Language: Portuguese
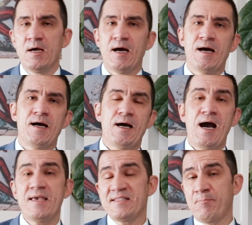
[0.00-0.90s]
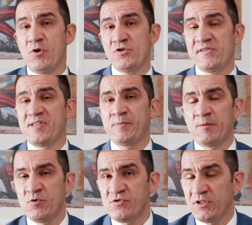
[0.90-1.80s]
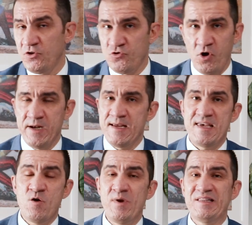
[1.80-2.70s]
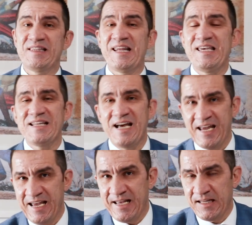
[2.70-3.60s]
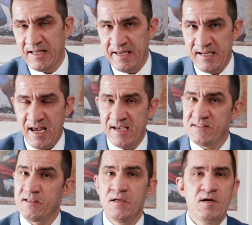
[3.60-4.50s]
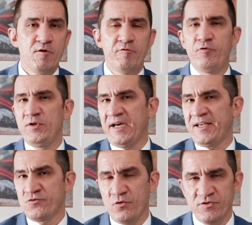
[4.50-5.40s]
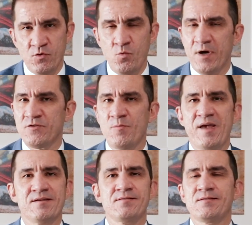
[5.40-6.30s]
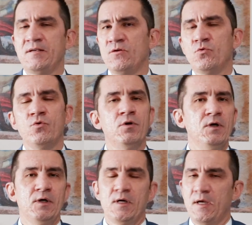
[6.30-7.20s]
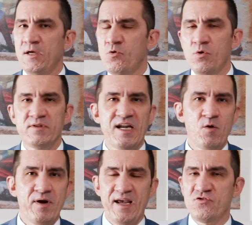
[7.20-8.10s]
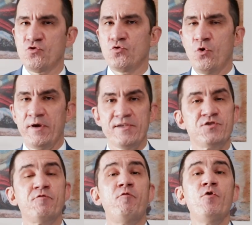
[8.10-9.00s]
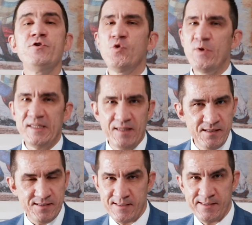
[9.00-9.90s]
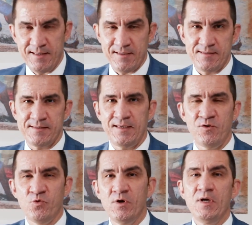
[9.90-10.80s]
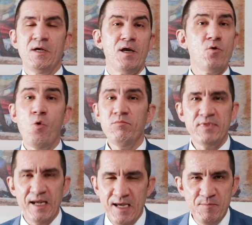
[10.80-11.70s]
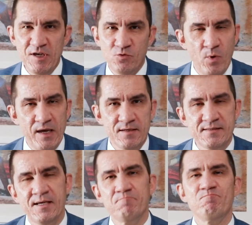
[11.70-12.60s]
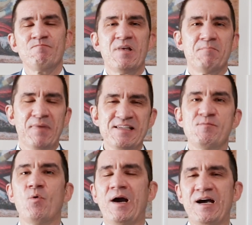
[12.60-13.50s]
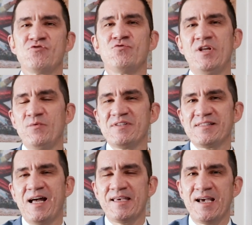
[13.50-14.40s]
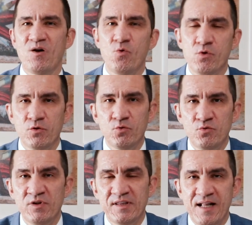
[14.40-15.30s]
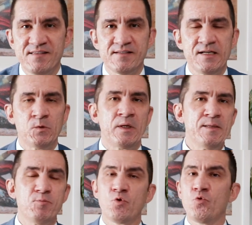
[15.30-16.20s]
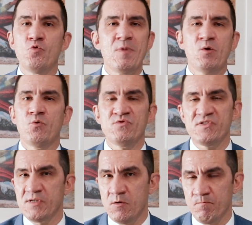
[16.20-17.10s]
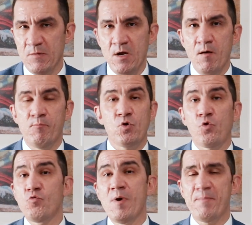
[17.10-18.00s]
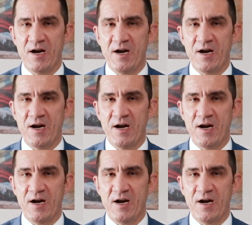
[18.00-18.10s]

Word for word: Ah, aí você pode dizer para mim o seguinte: olha, eu entrei na regra da ANS, fui na resolução 465, encontrei o anexo 2, fui no item 65, encontrei a minha doença, mas meu caso não está em acordo com o que está descrito ali por alguma condição, por alguma